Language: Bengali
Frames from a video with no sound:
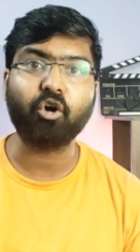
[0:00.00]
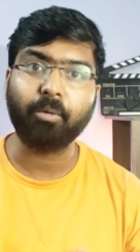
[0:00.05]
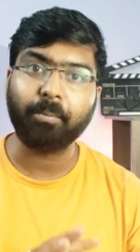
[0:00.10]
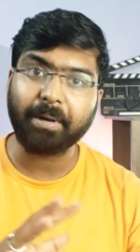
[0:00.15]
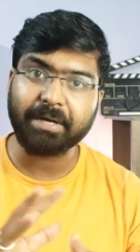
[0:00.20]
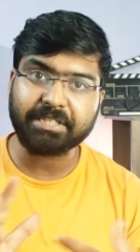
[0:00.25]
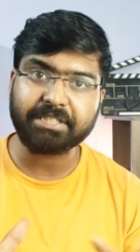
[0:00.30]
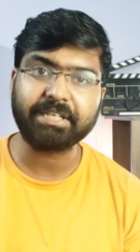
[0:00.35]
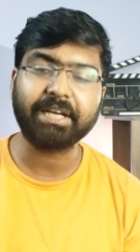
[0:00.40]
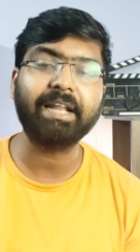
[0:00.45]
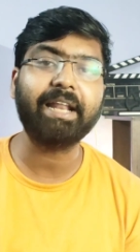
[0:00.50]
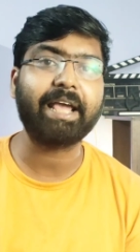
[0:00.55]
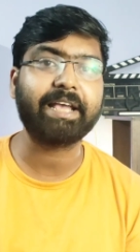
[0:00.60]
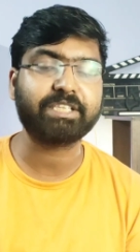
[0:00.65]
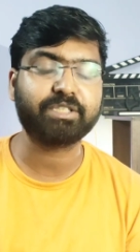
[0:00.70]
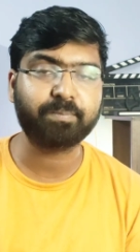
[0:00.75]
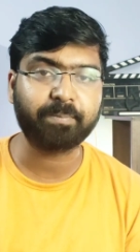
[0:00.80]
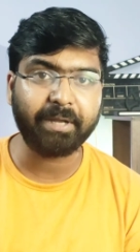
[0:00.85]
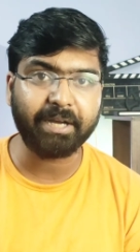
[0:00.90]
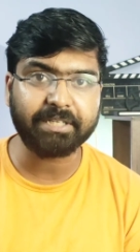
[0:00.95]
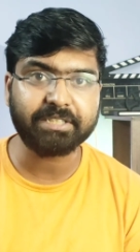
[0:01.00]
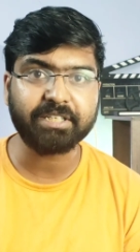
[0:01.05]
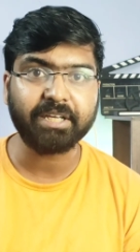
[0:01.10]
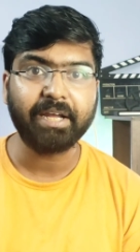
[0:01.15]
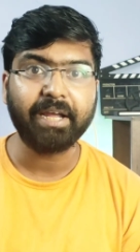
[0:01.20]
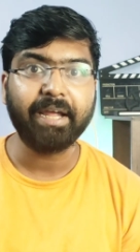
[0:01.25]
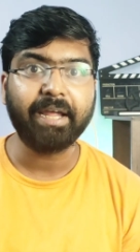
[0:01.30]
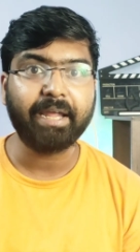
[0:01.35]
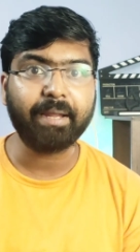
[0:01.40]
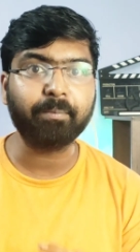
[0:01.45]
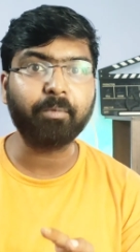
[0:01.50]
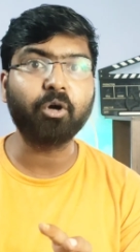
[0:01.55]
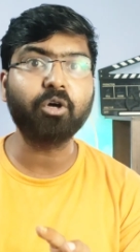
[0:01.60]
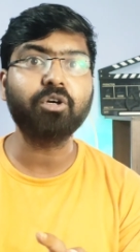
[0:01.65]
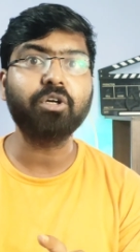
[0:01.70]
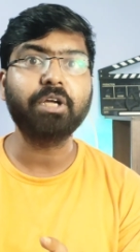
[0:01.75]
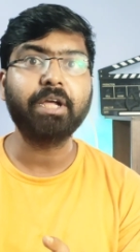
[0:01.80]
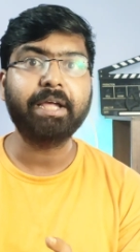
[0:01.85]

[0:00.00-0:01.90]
কমার্শিয়াল অ্যাসপেক্টস এবং